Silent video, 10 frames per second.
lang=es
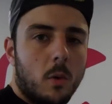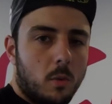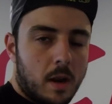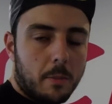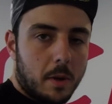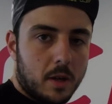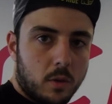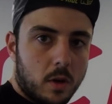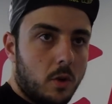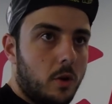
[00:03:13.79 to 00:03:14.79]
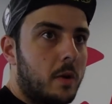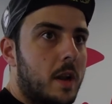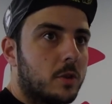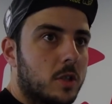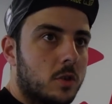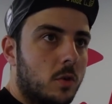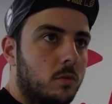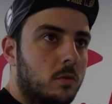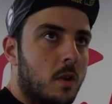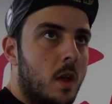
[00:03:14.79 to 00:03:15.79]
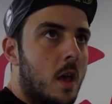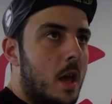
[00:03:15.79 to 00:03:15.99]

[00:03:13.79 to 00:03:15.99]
una prueba de esfuerzo, no hubiéramos hecho un